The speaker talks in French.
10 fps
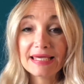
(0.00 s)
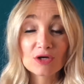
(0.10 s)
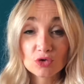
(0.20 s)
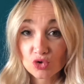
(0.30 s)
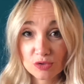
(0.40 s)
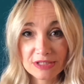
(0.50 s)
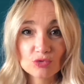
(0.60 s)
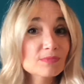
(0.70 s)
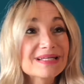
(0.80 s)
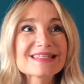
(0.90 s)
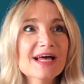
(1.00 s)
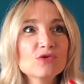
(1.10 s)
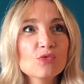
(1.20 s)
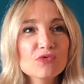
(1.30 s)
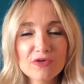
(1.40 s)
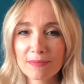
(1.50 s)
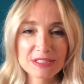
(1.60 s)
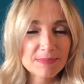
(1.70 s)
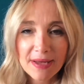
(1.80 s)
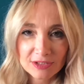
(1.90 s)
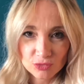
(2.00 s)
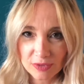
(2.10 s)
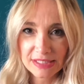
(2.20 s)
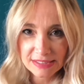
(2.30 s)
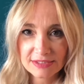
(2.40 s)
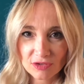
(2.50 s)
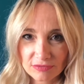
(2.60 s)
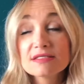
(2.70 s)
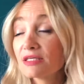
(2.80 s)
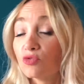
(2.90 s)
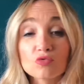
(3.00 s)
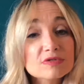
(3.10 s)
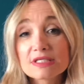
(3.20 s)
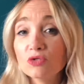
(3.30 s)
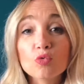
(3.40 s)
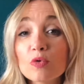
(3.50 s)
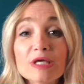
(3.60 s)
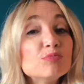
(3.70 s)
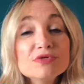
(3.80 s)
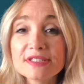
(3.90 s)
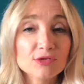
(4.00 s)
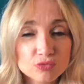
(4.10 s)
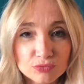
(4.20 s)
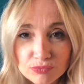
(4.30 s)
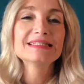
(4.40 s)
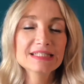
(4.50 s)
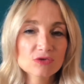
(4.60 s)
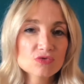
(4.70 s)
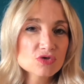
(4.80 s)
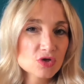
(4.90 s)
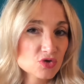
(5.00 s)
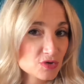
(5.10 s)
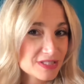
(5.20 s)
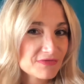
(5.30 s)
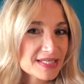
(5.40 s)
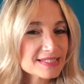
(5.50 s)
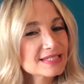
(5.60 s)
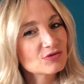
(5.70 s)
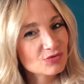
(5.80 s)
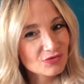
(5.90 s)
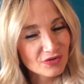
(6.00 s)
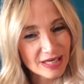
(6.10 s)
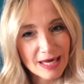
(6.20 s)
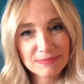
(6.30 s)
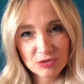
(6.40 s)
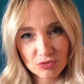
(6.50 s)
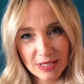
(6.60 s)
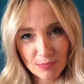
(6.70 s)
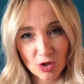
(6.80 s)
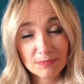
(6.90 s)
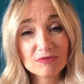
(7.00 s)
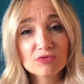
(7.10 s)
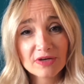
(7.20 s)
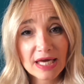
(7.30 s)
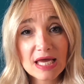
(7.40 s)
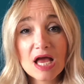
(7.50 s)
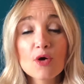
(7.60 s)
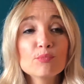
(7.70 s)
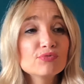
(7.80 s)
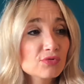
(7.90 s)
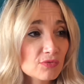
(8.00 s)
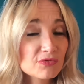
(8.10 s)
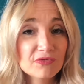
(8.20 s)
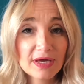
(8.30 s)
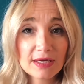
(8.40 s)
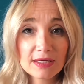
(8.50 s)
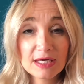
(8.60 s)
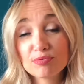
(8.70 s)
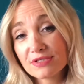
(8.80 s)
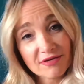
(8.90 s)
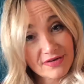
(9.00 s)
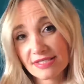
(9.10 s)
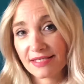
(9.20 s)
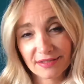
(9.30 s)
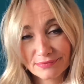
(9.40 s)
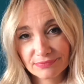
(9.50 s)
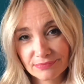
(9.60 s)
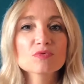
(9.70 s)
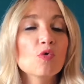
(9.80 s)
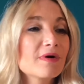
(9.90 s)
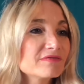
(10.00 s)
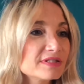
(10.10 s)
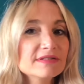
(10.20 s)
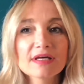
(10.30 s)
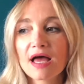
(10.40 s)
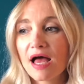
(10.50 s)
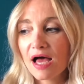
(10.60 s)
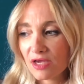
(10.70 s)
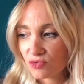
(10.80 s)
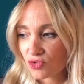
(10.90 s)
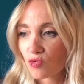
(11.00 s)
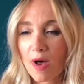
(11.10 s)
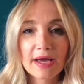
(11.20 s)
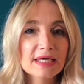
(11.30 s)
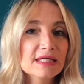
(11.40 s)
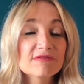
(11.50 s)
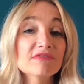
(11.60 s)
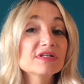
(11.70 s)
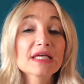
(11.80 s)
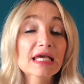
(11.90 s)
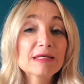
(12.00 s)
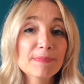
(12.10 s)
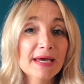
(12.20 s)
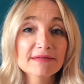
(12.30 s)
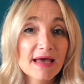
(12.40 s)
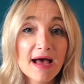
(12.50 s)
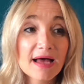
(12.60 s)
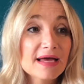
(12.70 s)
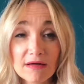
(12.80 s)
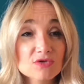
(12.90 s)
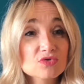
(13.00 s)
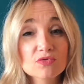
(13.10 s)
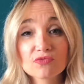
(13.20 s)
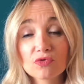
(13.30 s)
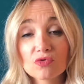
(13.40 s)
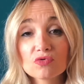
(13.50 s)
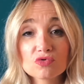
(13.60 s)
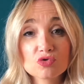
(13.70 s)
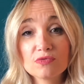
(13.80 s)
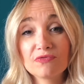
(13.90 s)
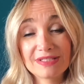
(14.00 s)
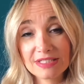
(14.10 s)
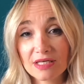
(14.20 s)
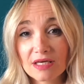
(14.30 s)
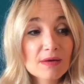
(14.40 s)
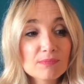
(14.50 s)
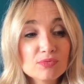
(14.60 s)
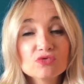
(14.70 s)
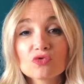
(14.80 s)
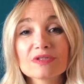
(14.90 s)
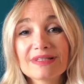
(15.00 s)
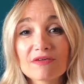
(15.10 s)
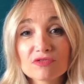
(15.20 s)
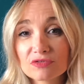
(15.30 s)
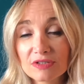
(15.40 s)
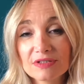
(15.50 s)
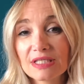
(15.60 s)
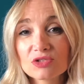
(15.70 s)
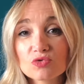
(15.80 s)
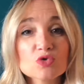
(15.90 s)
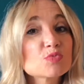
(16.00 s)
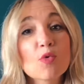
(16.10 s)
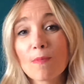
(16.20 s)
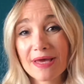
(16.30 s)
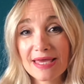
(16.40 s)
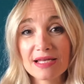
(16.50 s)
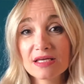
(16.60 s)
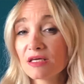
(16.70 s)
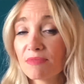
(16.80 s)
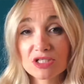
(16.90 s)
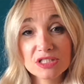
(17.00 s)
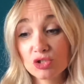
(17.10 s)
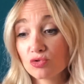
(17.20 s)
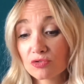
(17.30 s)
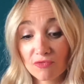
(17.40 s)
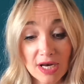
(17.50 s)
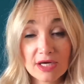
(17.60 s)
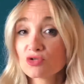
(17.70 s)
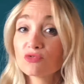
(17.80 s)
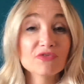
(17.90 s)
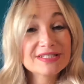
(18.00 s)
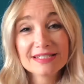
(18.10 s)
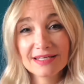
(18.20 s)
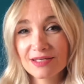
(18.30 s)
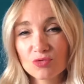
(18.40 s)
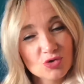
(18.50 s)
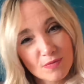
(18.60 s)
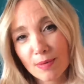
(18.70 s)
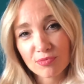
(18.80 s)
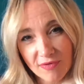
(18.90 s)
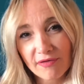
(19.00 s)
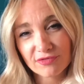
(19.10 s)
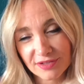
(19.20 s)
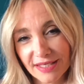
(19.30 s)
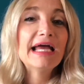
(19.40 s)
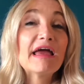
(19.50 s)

Et quand je dis non, bah c'est un non ferme, c'est pas un non hésitant. C'est non, c'est non, et puis c'est tout. Dire non sans se justifier, c'est une vraie habitude à prendre. Mais vous verrez, plus on le fait, et plus c'est facile. On m'invite à une soirée qui va finir hyper tard, sauf que je suis fatiguée. Plutôt que d'inventer une excuse pour pas y aller, ben je dis juste, voilà, je suis fatiguée, donc je vais pas pouvoir venir.